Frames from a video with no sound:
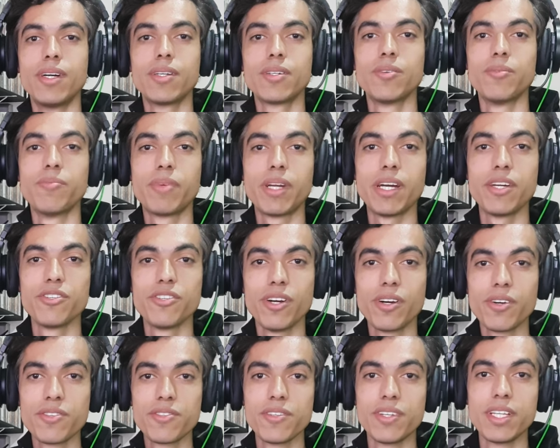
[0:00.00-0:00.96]
comprar
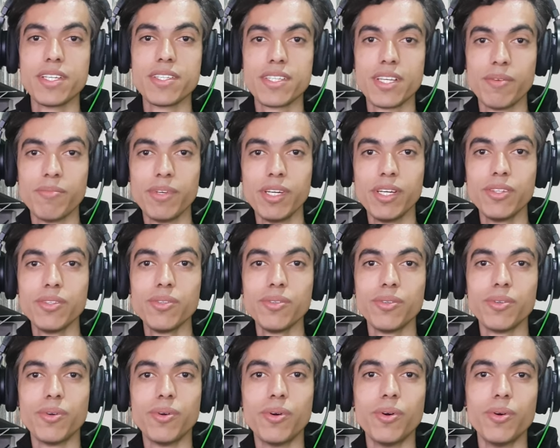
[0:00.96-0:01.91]
jogos no
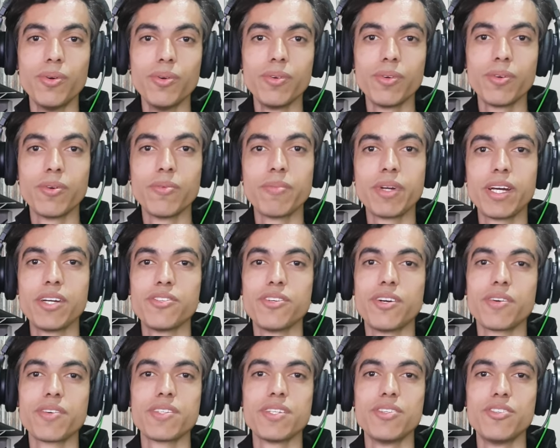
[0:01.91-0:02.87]
lançamento ou comprar
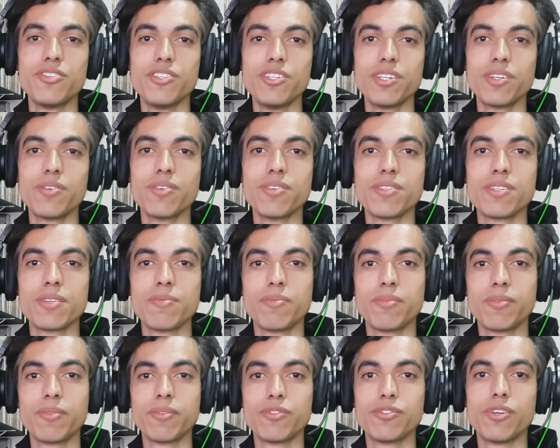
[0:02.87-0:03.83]
jogos antigos,
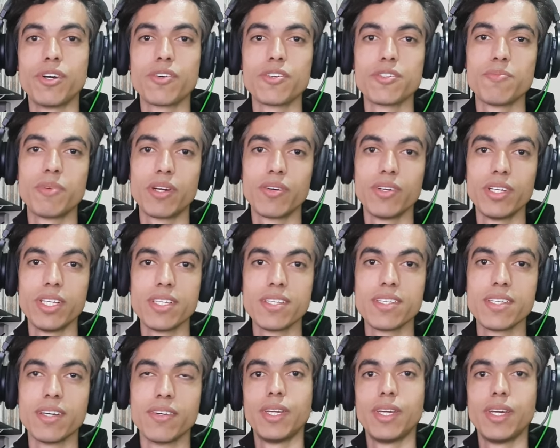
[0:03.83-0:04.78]
jogos para
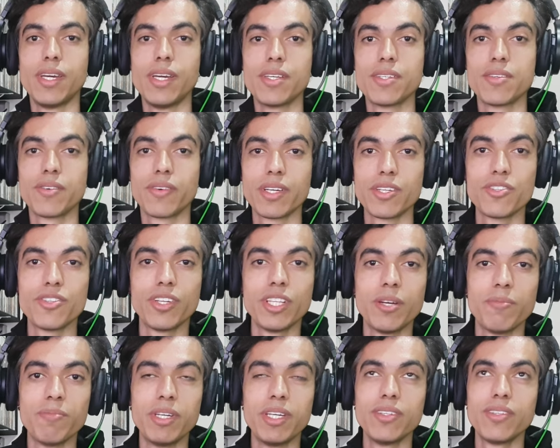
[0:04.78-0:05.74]
coleção? Esse é um
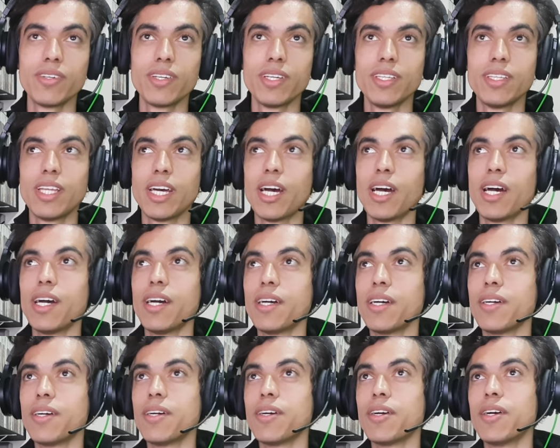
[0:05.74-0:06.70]
questionamento que está
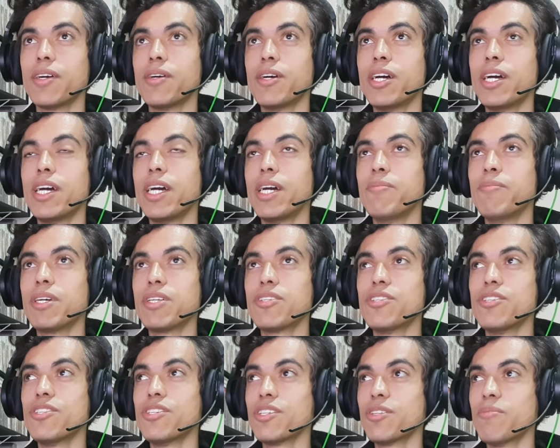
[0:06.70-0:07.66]
é, me
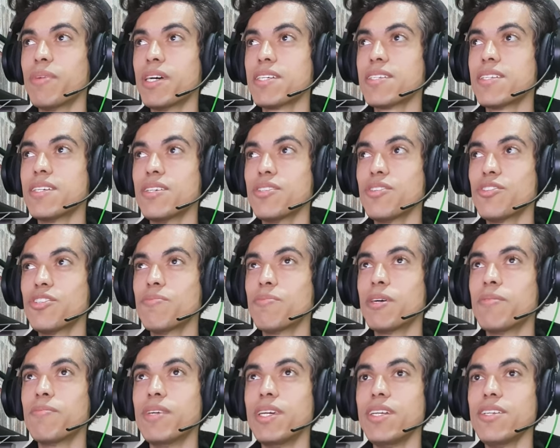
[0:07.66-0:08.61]
atingindo bastante
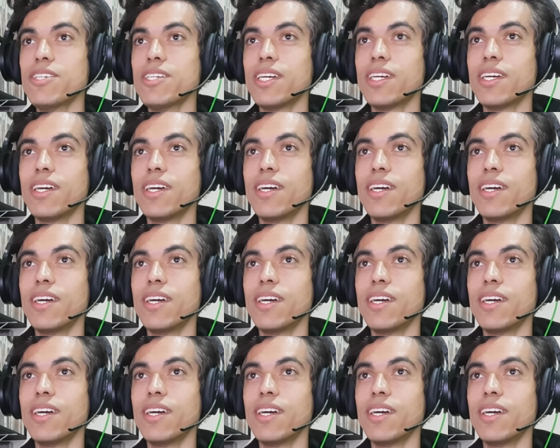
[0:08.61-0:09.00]
ultimamente.